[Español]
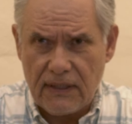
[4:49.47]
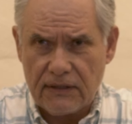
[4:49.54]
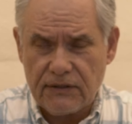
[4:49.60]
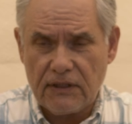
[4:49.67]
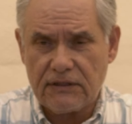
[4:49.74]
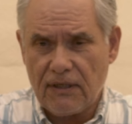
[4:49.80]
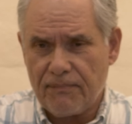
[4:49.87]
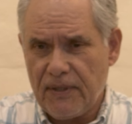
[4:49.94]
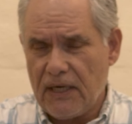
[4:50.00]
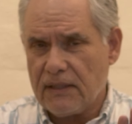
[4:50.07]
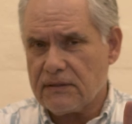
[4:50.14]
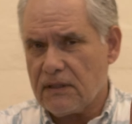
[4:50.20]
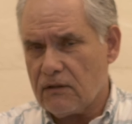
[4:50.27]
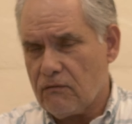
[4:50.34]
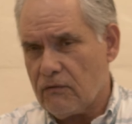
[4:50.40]
Les dicen, mira,
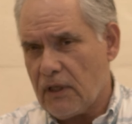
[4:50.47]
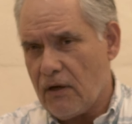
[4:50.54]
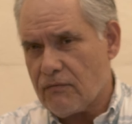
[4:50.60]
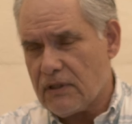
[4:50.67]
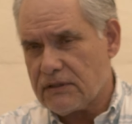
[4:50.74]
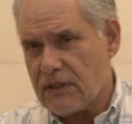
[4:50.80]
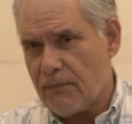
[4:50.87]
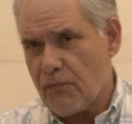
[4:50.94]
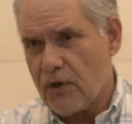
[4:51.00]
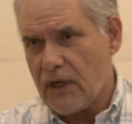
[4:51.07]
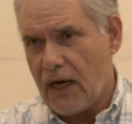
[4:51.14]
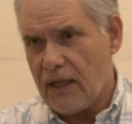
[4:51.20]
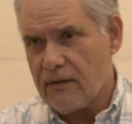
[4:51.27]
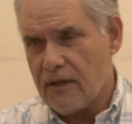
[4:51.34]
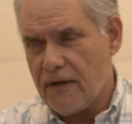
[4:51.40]
es que tu deuda está muy
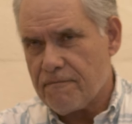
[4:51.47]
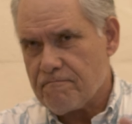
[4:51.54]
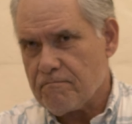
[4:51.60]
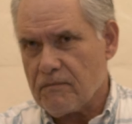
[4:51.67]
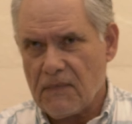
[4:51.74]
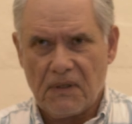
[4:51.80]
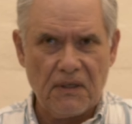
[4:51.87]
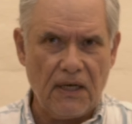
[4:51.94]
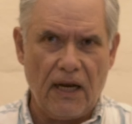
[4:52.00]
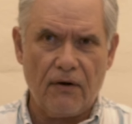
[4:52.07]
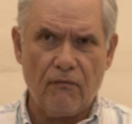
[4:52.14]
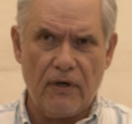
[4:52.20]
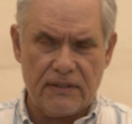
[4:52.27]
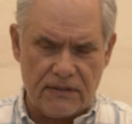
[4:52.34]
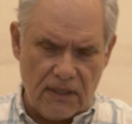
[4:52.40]
grande, la
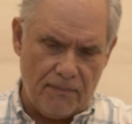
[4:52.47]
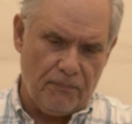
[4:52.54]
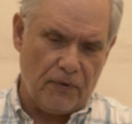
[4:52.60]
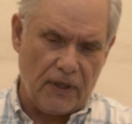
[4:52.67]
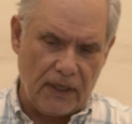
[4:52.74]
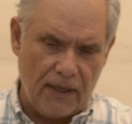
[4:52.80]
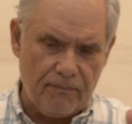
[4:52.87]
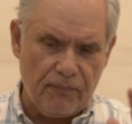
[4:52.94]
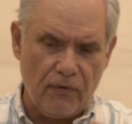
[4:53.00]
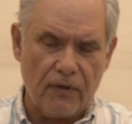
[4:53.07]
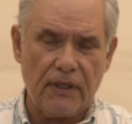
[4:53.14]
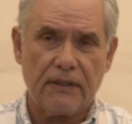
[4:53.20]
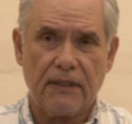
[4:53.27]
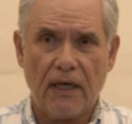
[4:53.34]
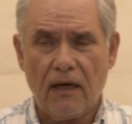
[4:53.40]
nuestra, por ejemplo,
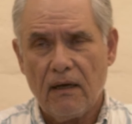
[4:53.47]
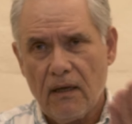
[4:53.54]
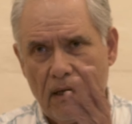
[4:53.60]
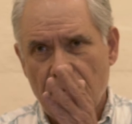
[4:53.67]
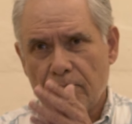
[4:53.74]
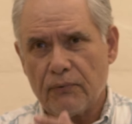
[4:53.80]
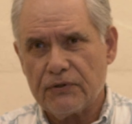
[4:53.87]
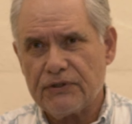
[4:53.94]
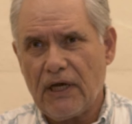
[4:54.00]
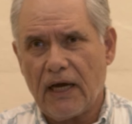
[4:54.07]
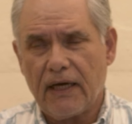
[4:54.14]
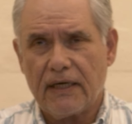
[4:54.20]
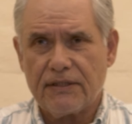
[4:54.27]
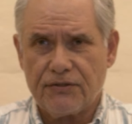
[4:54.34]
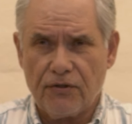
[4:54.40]
ahorita, pues
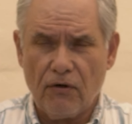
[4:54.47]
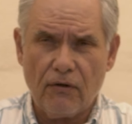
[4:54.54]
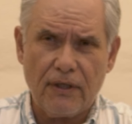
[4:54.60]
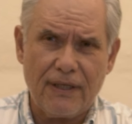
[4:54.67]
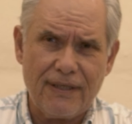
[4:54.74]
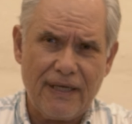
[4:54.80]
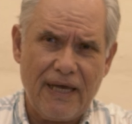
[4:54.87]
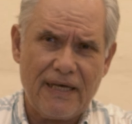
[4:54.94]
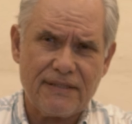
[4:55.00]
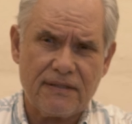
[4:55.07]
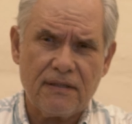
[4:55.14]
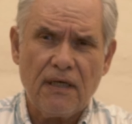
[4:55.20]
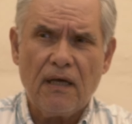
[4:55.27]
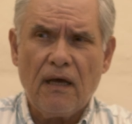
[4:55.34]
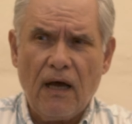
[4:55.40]
ya creció de
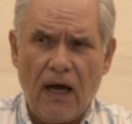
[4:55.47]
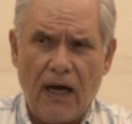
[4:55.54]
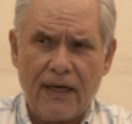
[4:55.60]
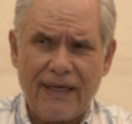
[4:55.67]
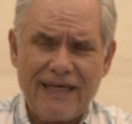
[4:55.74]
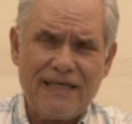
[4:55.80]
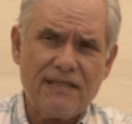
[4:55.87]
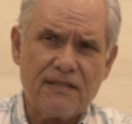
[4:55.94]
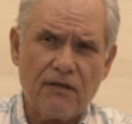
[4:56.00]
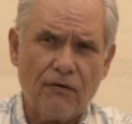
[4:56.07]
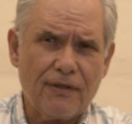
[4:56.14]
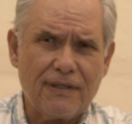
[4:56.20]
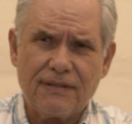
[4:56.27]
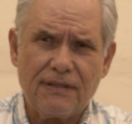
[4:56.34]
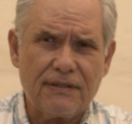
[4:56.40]
10 a 15
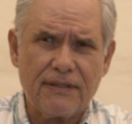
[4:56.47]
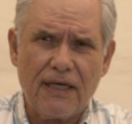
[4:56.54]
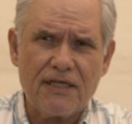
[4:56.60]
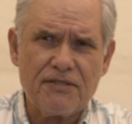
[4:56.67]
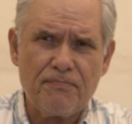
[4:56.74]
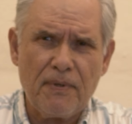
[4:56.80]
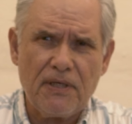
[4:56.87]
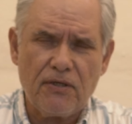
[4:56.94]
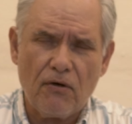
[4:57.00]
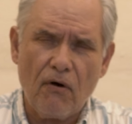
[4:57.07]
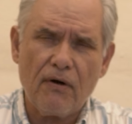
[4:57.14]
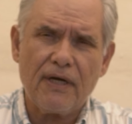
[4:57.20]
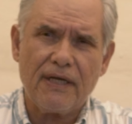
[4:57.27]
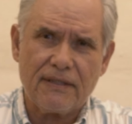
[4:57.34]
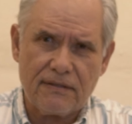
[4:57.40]
o 16
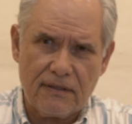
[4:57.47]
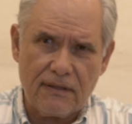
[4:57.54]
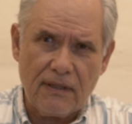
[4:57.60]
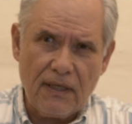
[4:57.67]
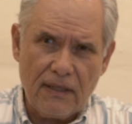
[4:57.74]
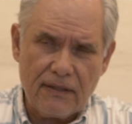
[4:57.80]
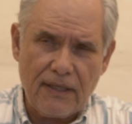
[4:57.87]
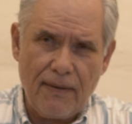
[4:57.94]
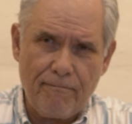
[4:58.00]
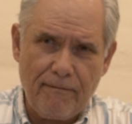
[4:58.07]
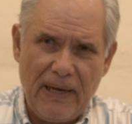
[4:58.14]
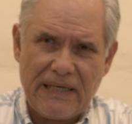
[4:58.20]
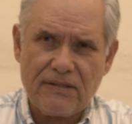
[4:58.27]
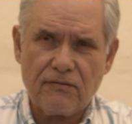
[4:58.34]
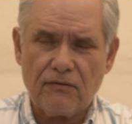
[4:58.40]
billones de
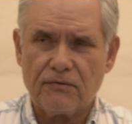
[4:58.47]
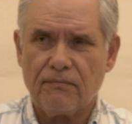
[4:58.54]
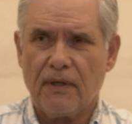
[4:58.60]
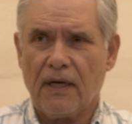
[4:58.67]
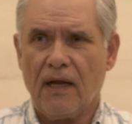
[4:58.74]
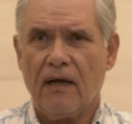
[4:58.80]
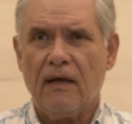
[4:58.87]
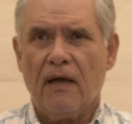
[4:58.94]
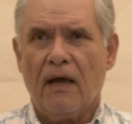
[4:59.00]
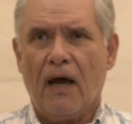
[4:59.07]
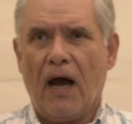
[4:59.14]
pesos, ¿verdad?